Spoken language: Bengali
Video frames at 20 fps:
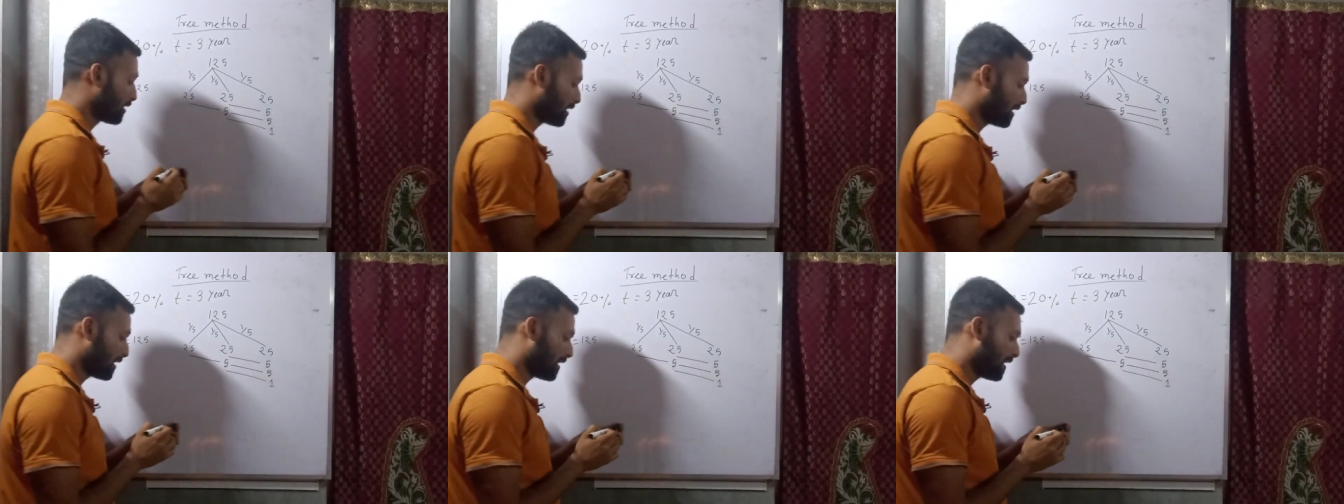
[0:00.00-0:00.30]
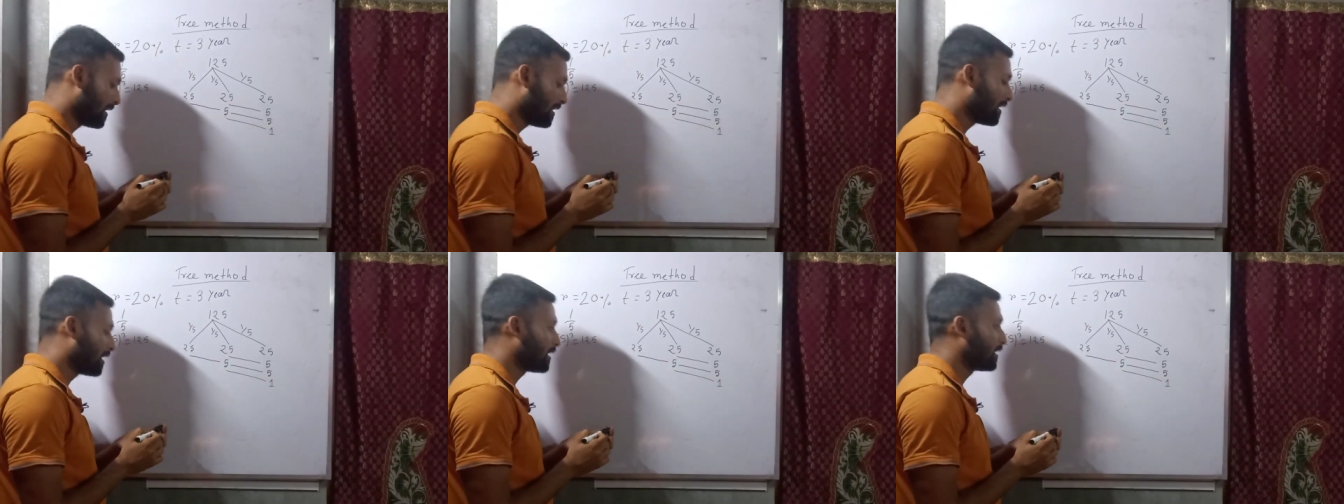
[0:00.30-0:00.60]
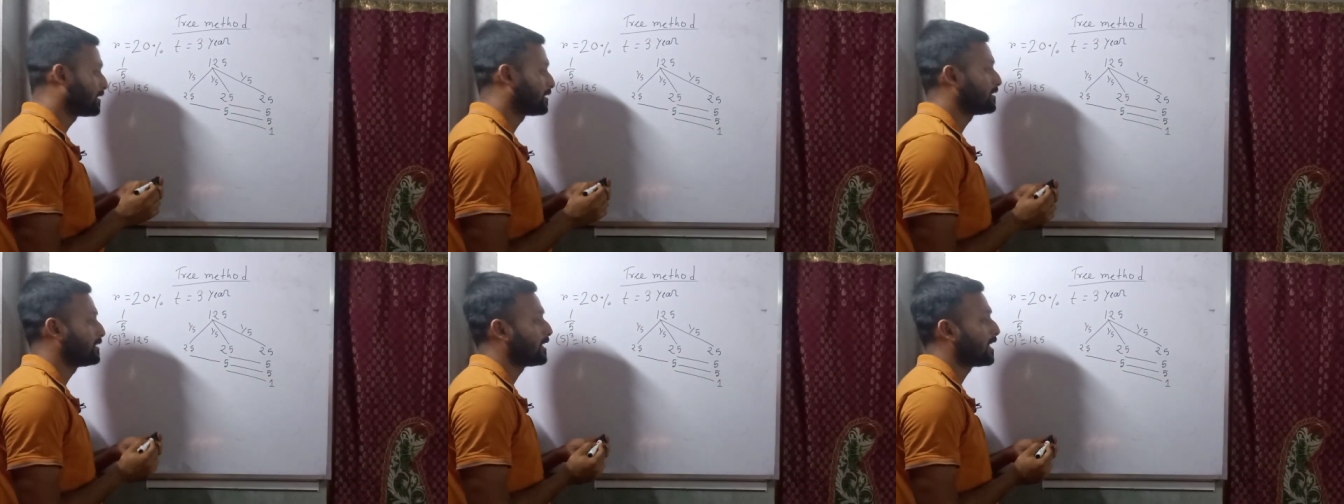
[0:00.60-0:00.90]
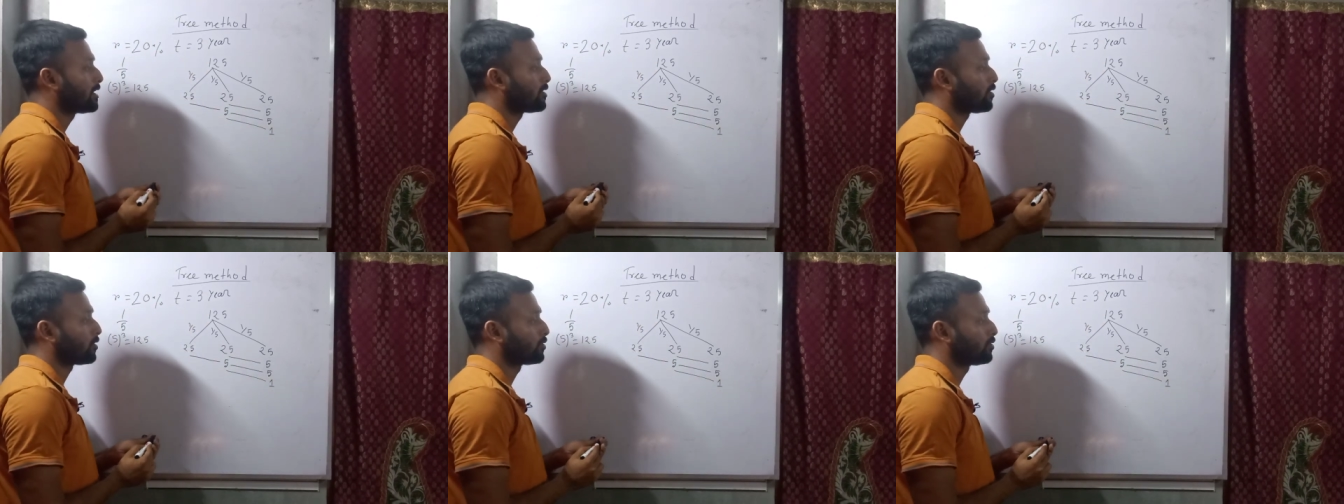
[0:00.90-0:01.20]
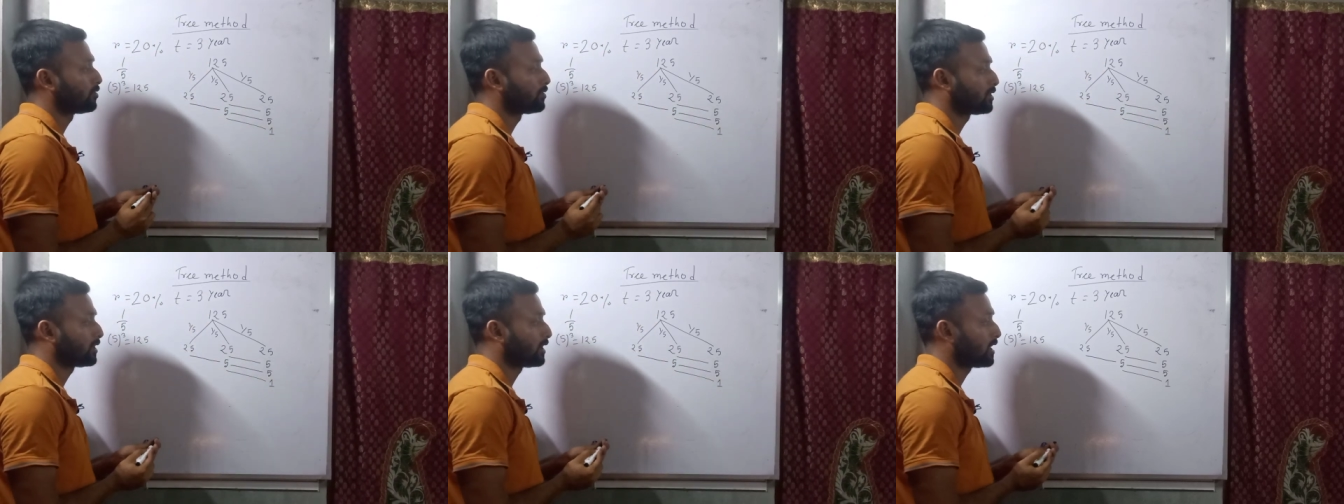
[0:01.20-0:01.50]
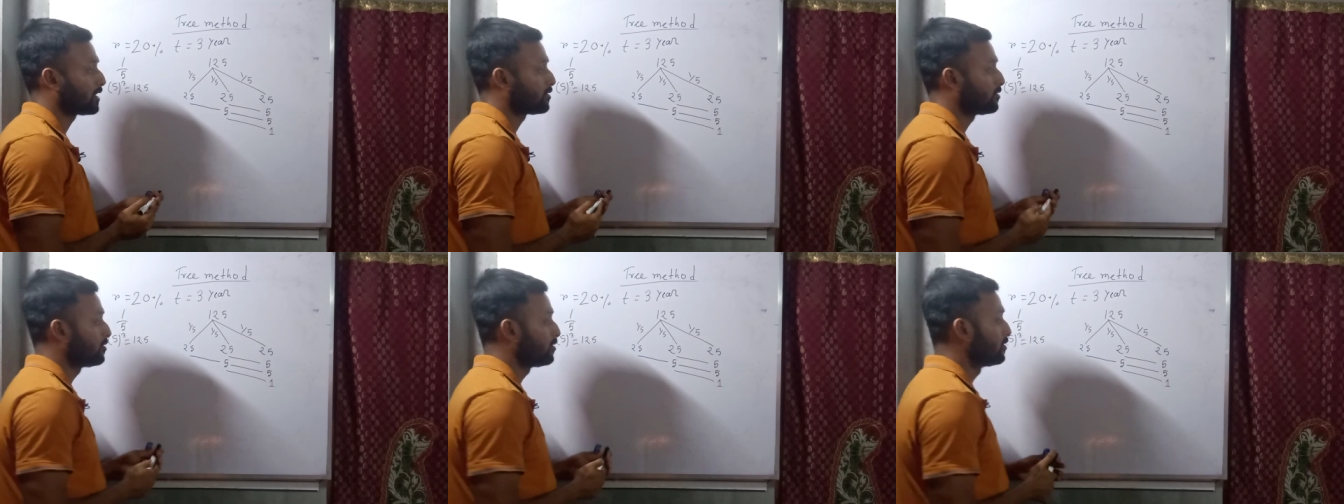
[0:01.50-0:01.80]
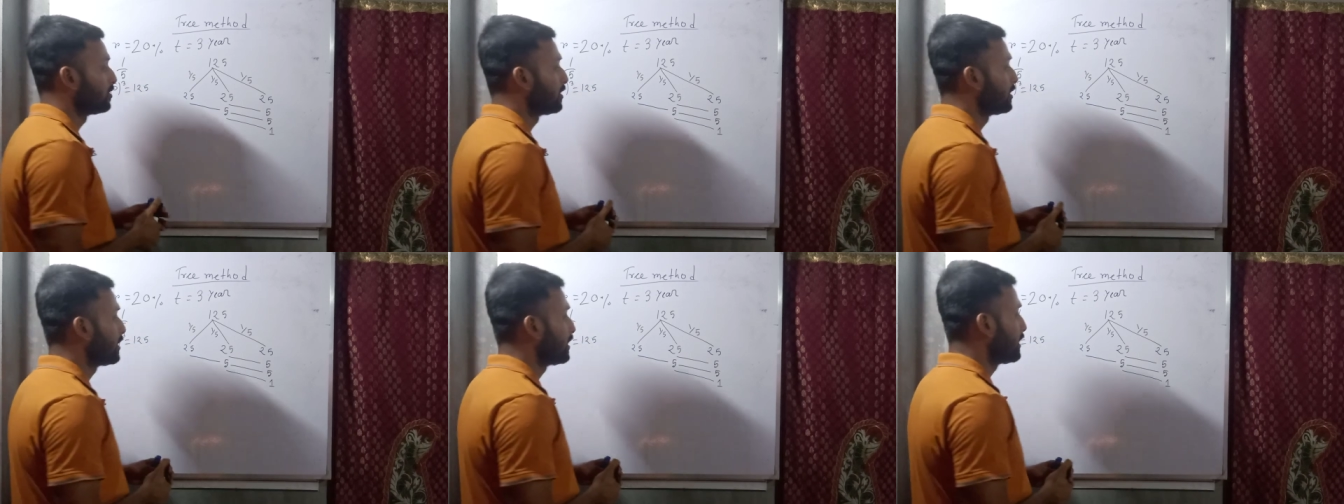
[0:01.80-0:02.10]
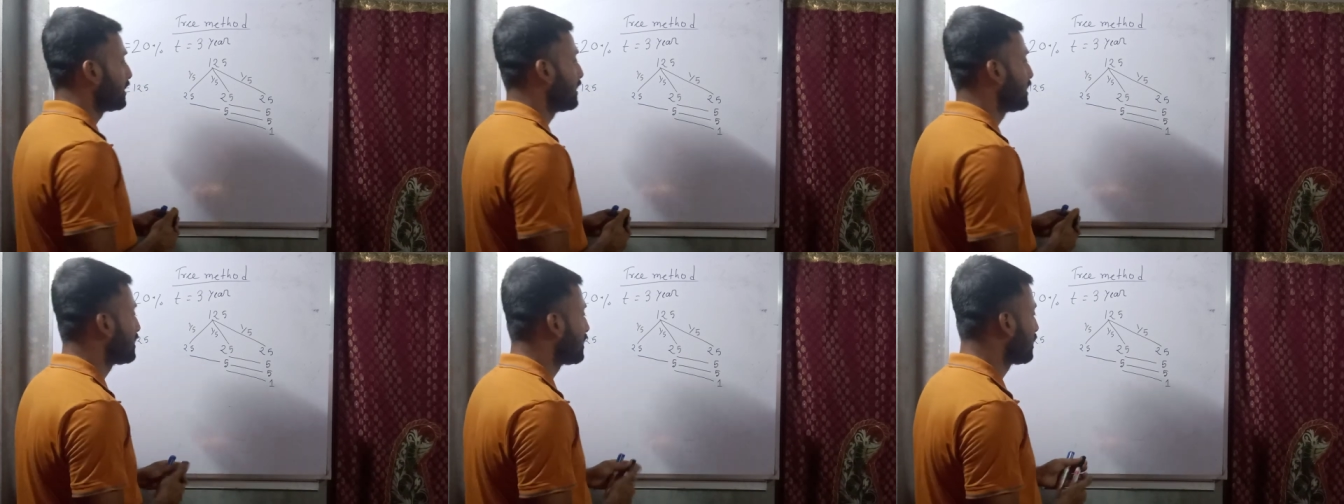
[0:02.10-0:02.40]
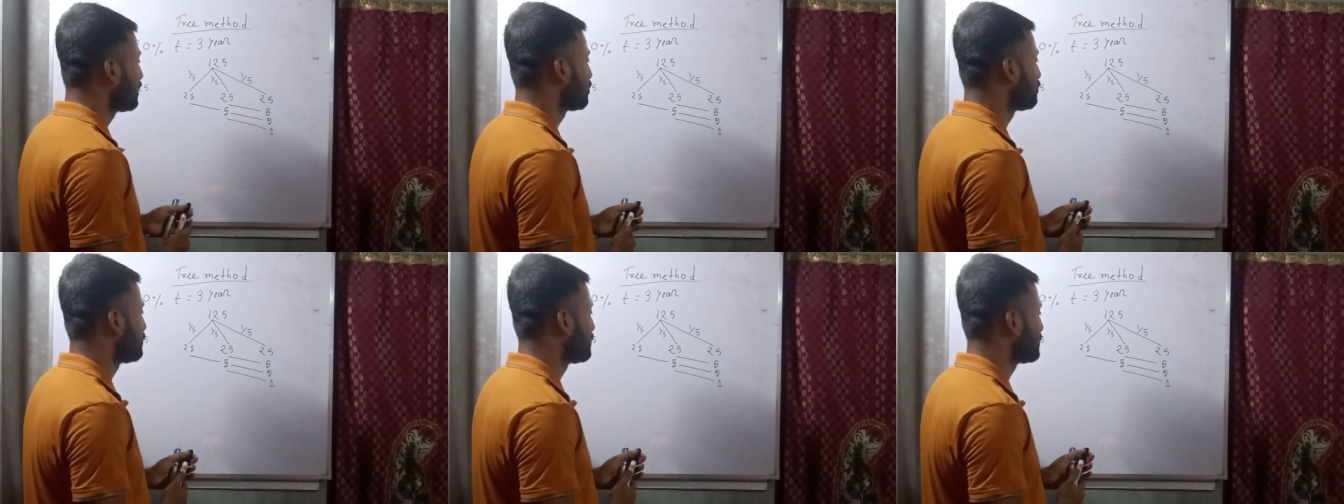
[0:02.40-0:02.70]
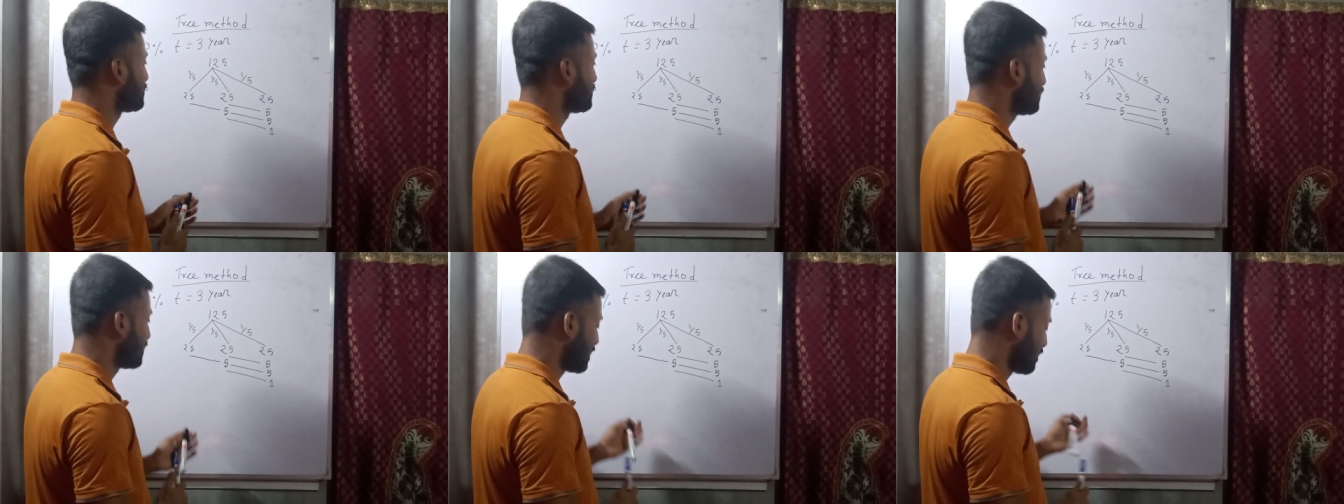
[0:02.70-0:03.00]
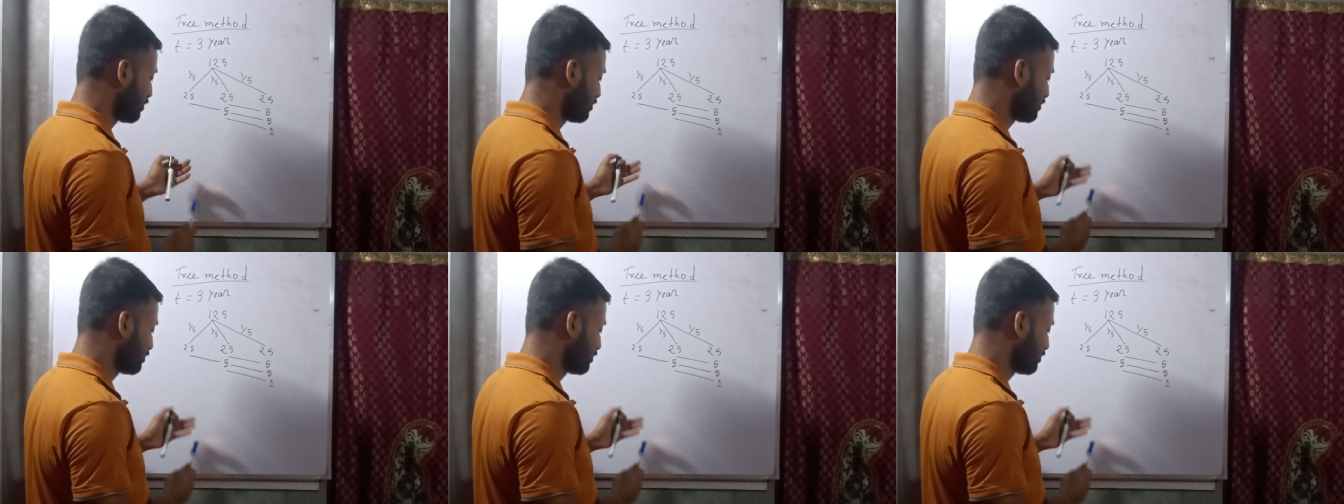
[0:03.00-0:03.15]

তাহলে এইখানে সিআই কত হচ্ছে দেখো এইখানে তোমার সিআই